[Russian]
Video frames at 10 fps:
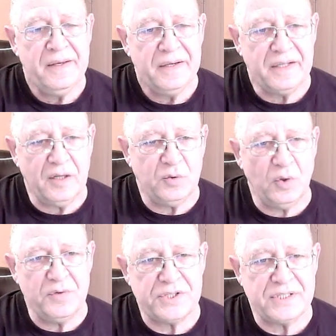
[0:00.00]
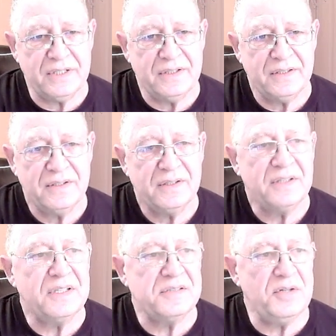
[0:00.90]
готовишься
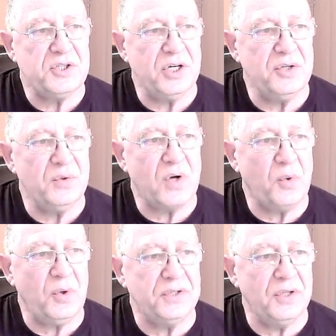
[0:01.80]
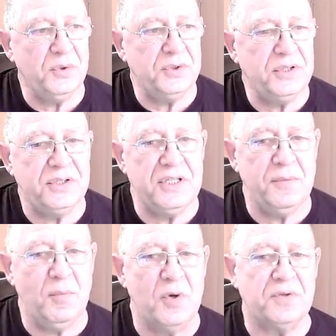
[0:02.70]
к извлечению какой-то ноты, ты не
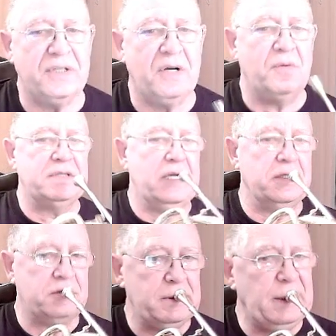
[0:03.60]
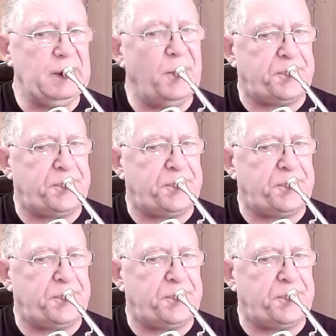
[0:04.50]
можешь вот так вот сразу схватить